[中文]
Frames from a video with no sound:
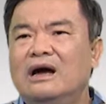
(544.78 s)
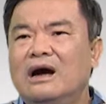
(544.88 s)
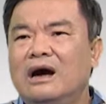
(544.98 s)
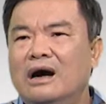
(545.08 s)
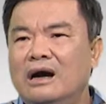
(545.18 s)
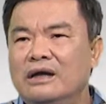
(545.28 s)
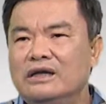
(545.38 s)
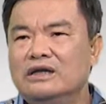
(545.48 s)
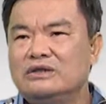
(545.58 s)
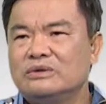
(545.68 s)
合
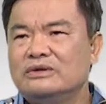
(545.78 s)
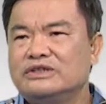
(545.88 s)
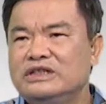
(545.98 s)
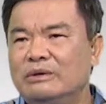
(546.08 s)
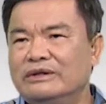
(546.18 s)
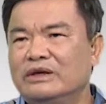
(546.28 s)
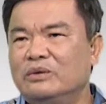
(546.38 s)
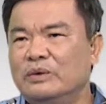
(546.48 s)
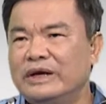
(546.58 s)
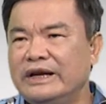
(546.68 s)
于所希望的
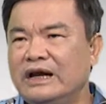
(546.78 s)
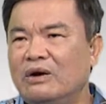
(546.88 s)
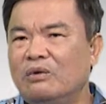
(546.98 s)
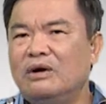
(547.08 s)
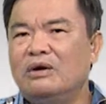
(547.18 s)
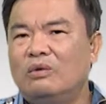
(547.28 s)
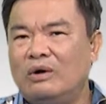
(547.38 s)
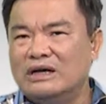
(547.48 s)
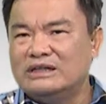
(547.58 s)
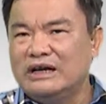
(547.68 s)
物理量或
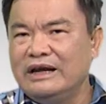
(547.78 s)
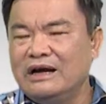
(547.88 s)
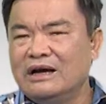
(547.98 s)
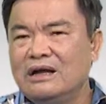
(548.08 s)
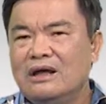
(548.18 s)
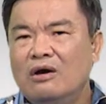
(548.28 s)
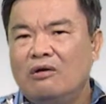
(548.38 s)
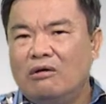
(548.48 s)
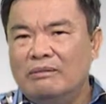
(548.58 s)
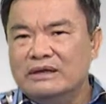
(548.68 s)
化学量，
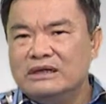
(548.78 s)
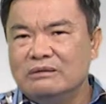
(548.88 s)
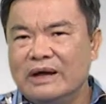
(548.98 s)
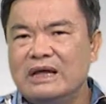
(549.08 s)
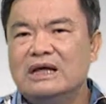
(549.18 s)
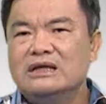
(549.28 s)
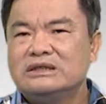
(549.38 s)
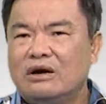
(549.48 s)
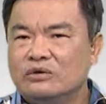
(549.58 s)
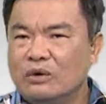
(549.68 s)
我们称为
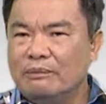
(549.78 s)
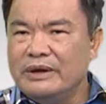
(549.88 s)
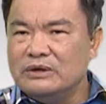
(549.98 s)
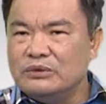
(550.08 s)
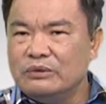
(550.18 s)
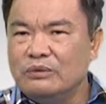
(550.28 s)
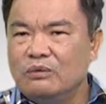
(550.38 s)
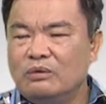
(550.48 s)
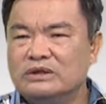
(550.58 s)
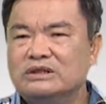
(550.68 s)
操作变数
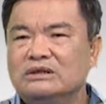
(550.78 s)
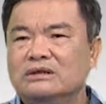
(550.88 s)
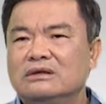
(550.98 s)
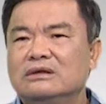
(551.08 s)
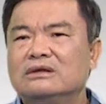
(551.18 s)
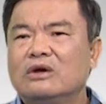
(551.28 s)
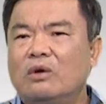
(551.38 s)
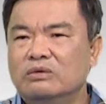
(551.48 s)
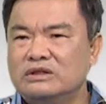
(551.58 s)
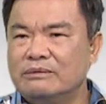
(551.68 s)
或者
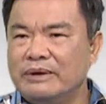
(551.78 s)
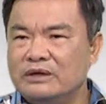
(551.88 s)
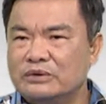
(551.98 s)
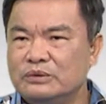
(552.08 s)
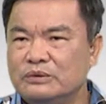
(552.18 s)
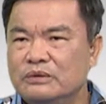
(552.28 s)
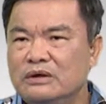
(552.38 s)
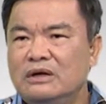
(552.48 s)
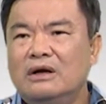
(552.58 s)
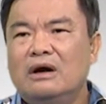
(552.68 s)
控制变数。
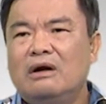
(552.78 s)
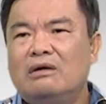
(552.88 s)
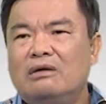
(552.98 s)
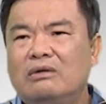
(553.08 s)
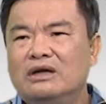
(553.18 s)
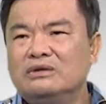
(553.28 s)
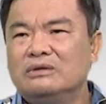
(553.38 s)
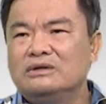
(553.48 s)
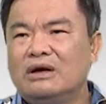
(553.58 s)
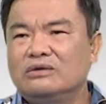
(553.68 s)
发出
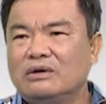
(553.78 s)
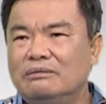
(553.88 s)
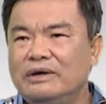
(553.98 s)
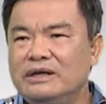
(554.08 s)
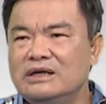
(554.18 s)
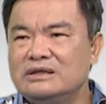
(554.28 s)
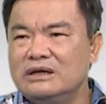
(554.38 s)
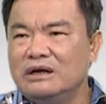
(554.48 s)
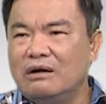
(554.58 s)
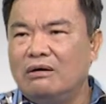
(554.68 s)
操作命令
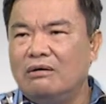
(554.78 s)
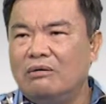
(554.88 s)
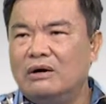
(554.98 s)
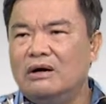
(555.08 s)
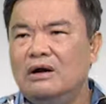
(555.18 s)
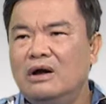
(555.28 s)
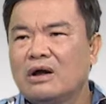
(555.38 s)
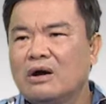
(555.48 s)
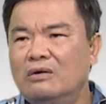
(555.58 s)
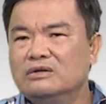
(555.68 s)
信号或
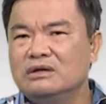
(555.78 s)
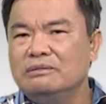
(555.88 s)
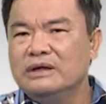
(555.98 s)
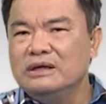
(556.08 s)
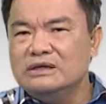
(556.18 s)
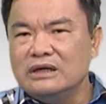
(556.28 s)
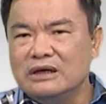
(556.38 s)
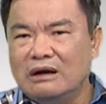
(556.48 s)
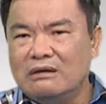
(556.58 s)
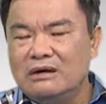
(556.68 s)
控制命令信
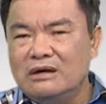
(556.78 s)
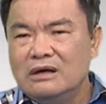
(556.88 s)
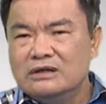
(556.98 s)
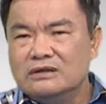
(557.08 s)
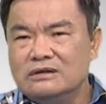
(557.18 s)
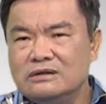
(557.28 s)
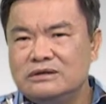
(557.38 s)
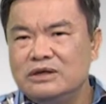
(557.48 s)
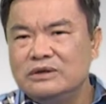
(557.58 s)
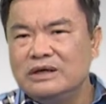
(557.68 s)
号，是
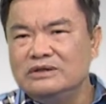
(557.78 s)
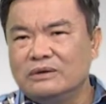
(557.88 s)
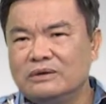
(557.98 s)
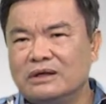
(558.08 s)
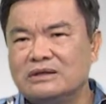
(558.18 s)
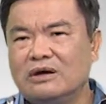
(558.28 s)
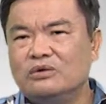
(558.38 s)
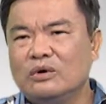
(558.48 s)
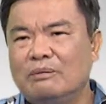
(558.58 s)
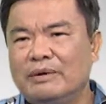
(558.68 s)
期间中的操
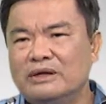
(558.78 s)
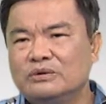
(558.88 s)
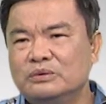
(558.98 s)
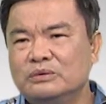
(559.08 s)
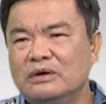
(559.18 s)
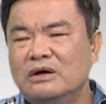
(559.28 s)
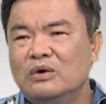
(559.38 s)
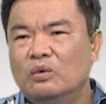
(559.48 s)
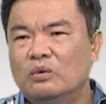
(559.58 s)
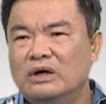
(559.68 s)
作变数
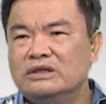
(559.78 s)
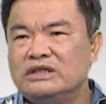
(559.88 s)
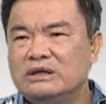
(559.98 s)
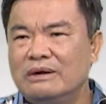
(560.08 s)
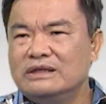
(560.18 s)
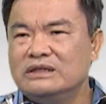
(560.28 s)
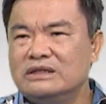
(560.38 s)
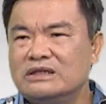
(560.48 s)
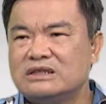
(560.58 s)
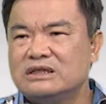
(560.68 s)
符合期望值
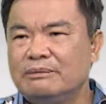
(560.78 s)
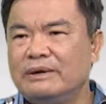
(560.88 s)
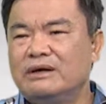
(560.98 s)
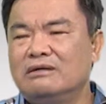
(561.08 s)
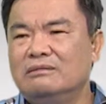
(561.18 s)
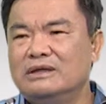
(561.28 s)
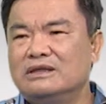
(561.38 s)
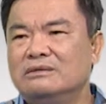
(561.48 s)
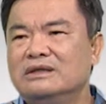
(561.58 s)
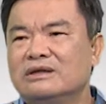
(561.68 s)
的设备，我们
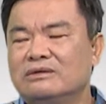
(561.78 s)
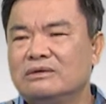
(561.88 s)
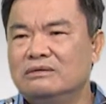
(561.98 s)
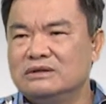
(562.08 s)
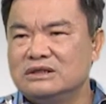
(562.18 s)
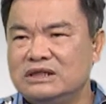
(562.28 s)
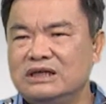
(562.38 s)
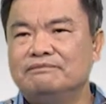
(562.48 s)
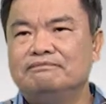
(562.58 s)
称为叫做控制器。